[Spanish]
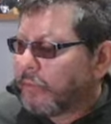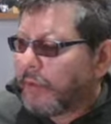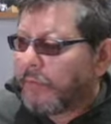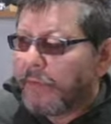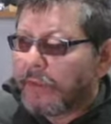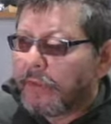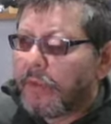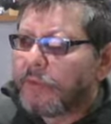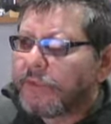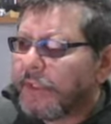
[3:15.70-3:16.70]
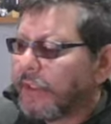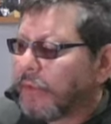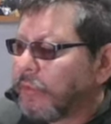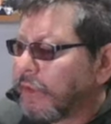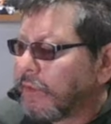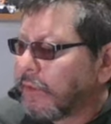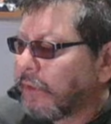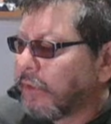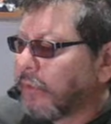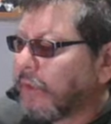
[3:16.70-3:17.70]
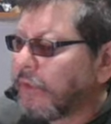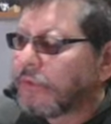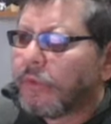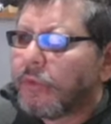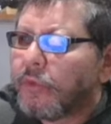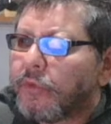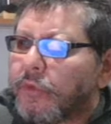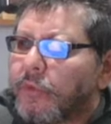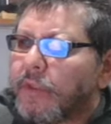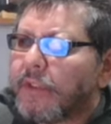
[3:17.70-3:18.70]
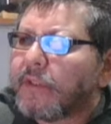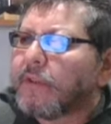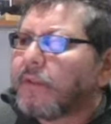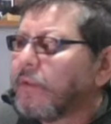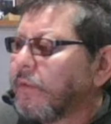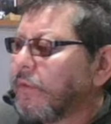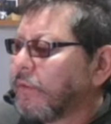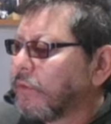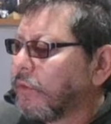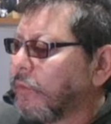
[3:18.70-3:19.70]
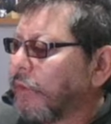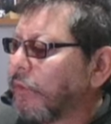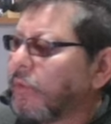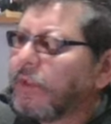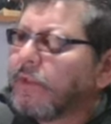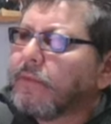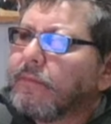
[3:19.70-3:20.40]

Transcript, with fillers: Perfecto, vamos a dejar utilizar todo el disco, continuar, o virtual,